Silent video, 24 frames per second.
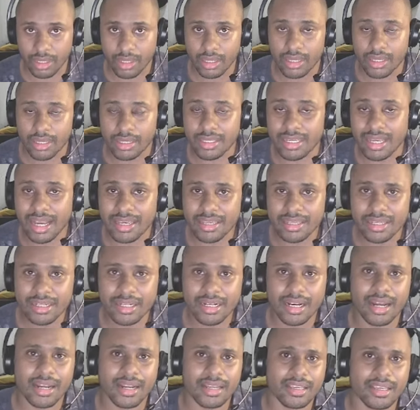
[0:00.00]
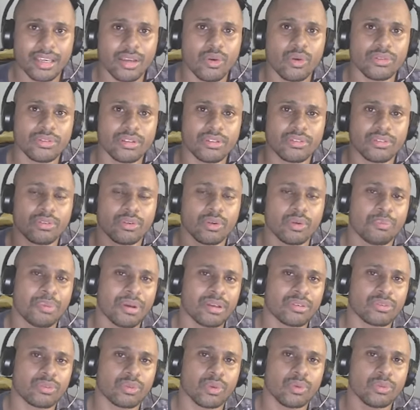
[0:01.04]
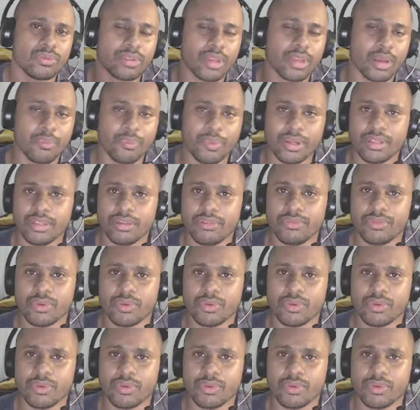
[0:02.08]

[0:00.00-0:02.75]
E aí, cara, o que aconteceu? Passou o tempo ali,